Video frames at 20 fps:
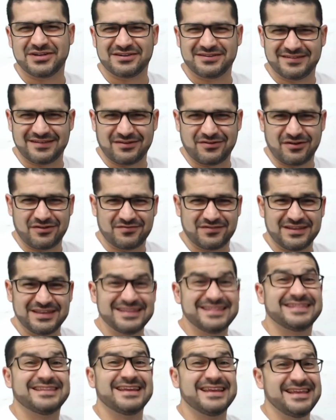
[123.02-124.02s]
às
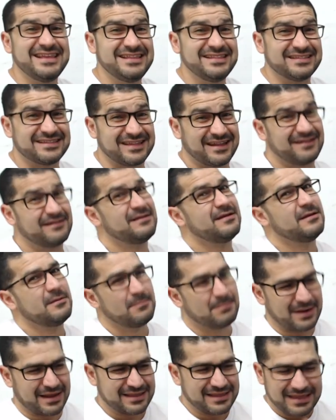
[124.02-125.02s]
19h30.
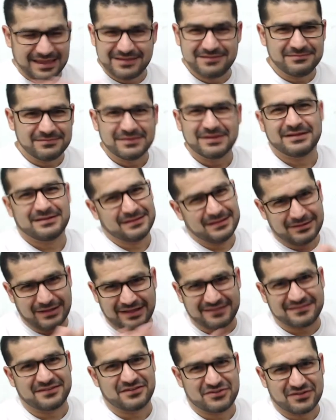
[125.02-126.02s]
Para quem
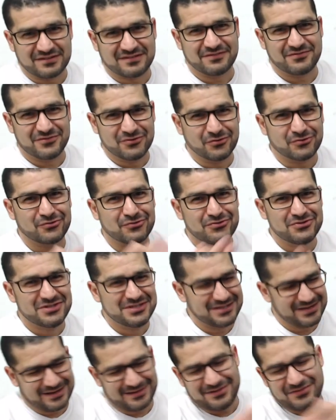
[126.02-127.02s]
assistiu esse vídeo outro
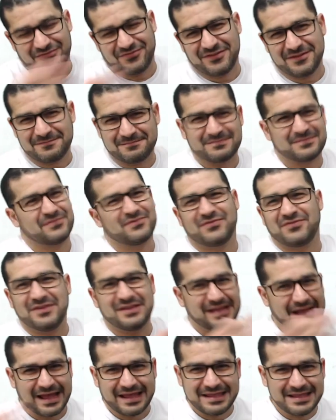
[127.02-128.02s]
dia, enfim,
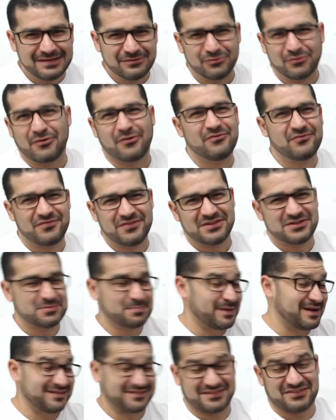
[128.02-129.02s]
fica aí o convite
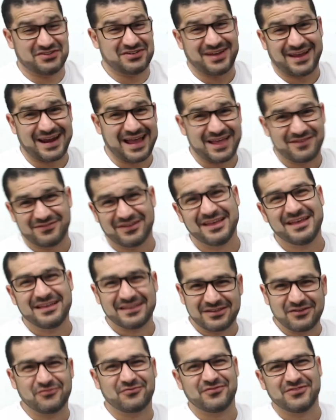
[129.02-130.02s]
para assistir a live
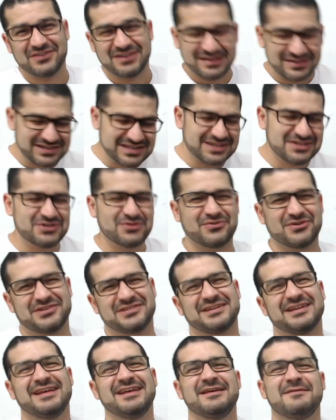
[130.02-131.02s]
que eu fiz no dia de hoje.
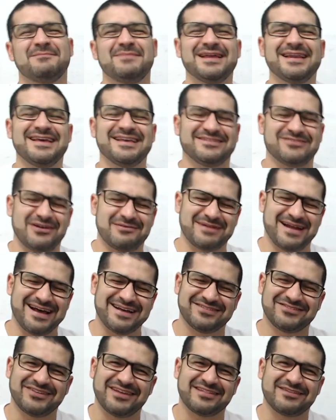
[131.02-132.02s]
Beleza, um
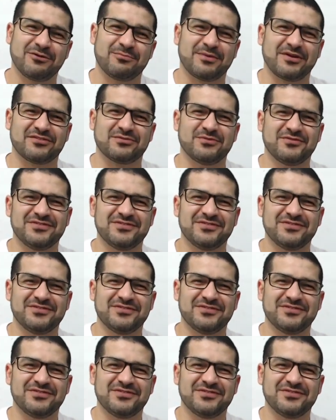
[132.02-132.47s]
abraço e até o próximo